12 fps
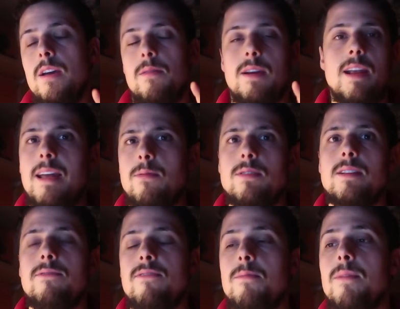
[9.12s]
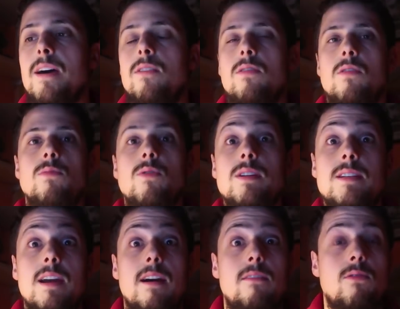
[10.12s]
perché il Napoli si è fermato comunque
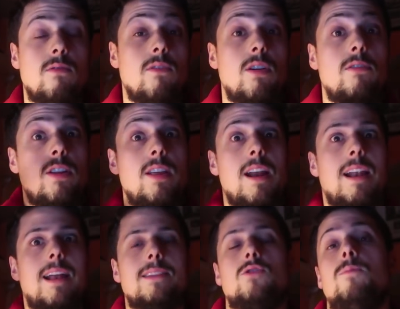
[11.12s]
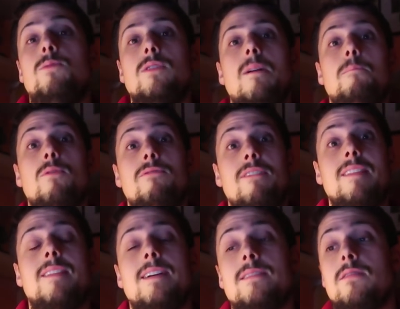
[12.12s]
sia voglio dire la Lazio il primo tempo
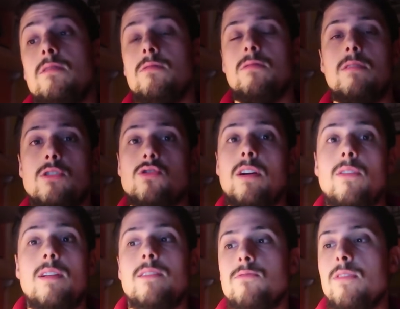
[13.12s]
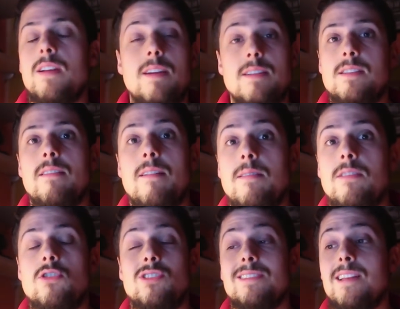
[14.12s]
fantastico non ha giocato una squadra aggressiva
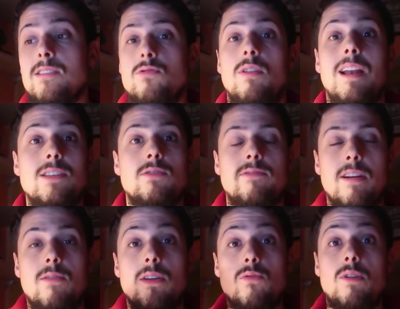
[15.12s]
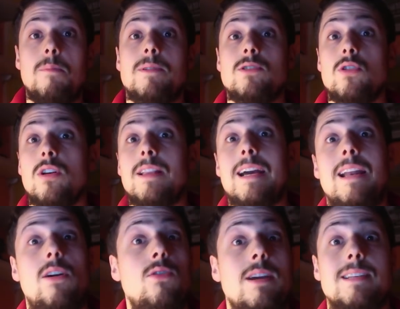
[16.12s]
veramente c'è stata solo la Lazio fino a quando non ha preso il gol da
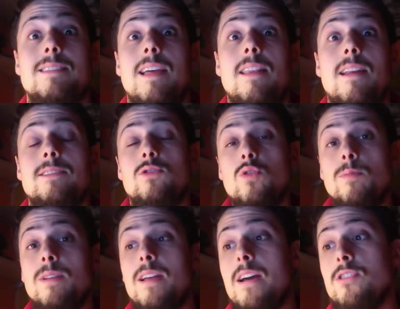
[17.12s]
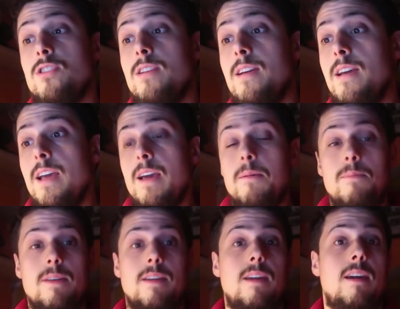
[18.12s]
Caleone che è stata una stupidaggine
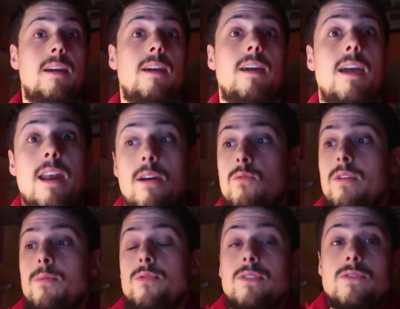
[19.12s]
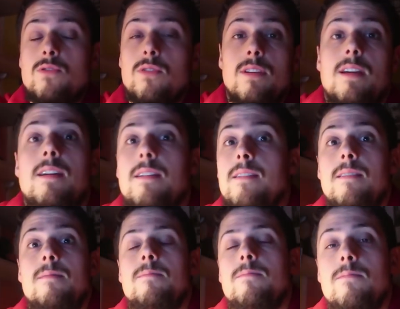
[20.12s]
perché era una punizione
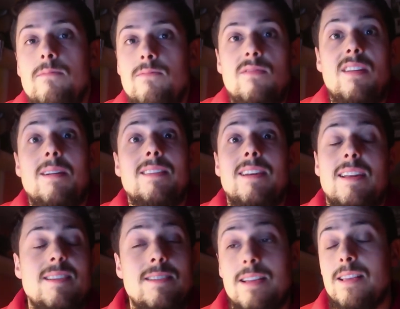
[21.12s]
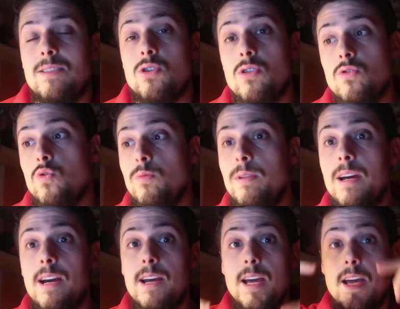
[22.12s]
mm, veramente una disattenzione
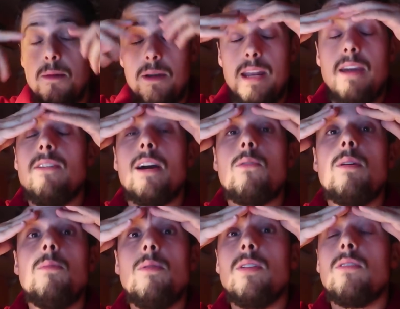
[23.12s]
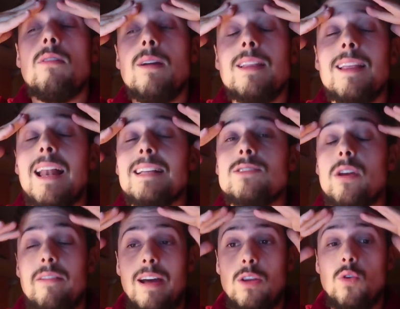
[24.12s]
stupida perché fino a quel momento veramente la
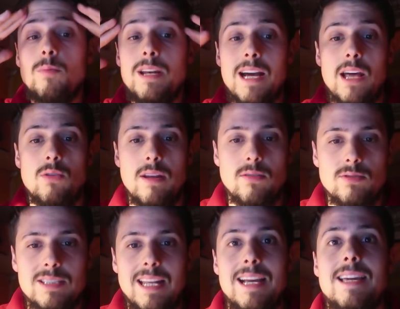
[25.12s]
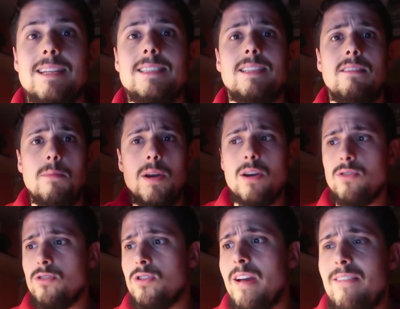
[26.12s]
Lazio aveva dominato erano stati aggressivi
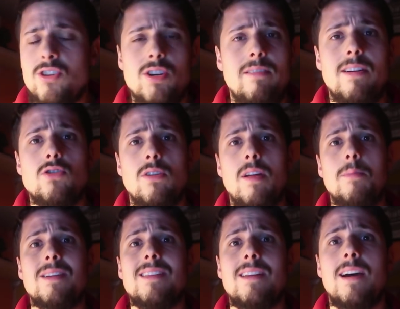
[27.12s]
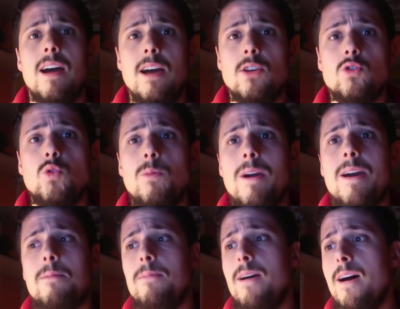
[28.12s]
Milinkovic Savic aveva giocato una partita
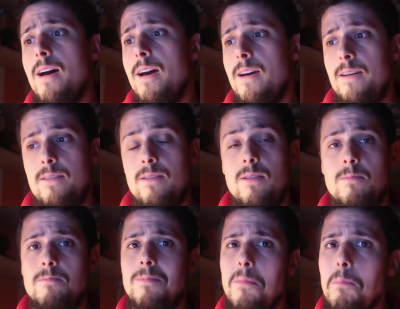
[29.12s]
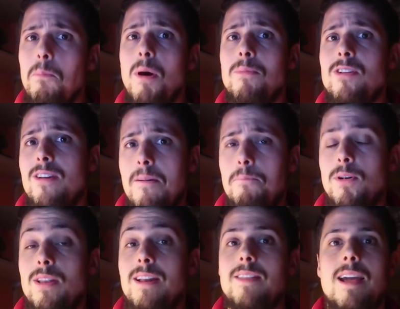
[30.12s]
superba eh, poi migliorare un po'
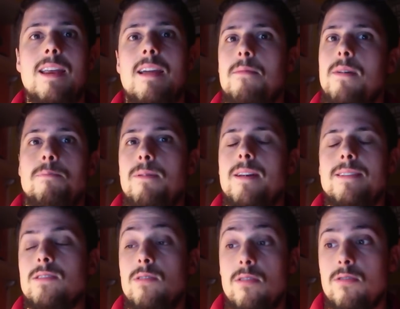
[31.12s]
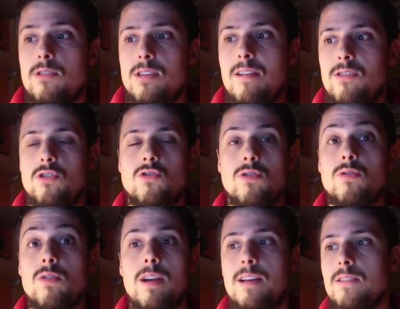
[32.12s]
nella tecnica, ma per il resto in Cruzale c'è un
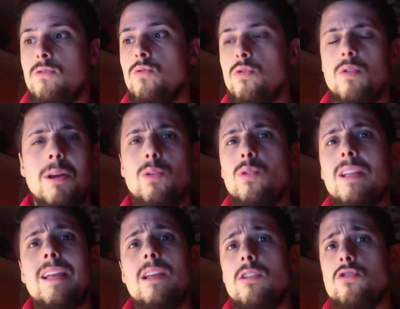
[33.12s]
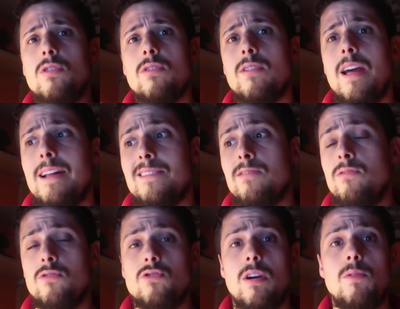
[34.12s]
giocatore assurdo. Ma tutti i giocatori della Lazio
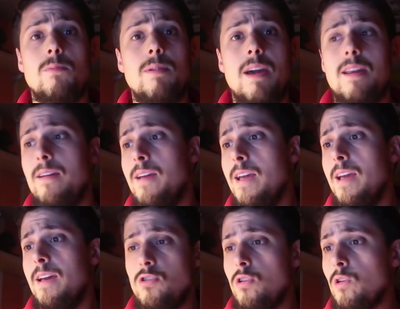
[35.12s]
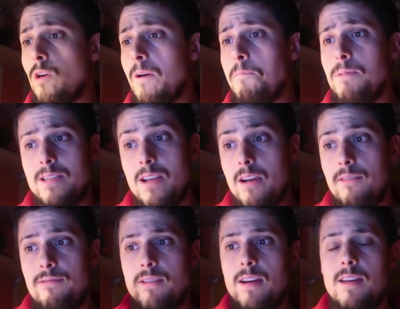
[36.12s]
hanno giocato bene, i centrocampisti ecco,
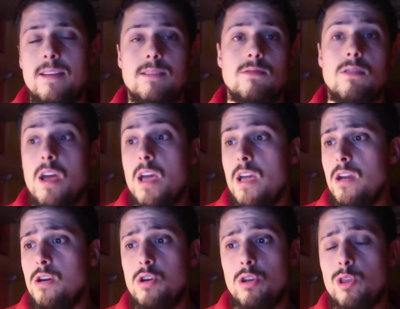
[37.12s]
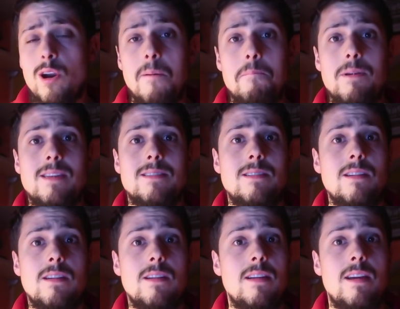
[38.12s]
fino adesso, i
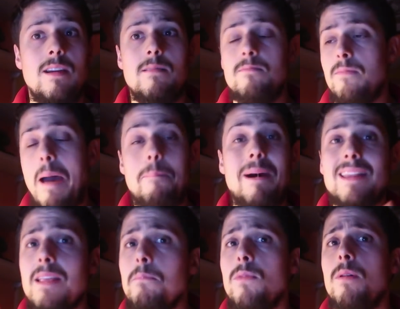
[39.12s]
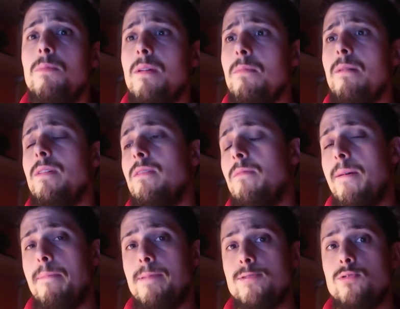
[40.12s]
centrocampisti, ehm, a parte immobili, Immobile, Immobile non mi
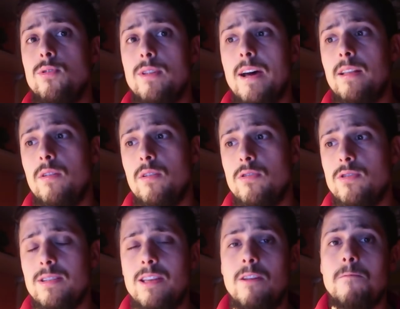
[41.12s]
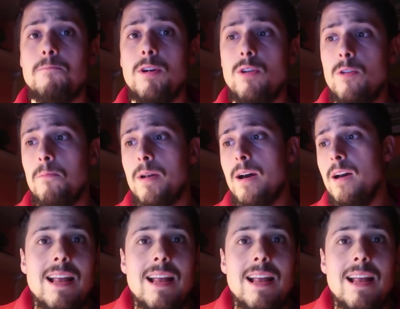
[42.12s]
è piaciuto tanto oggi, è stato un po' in ombra.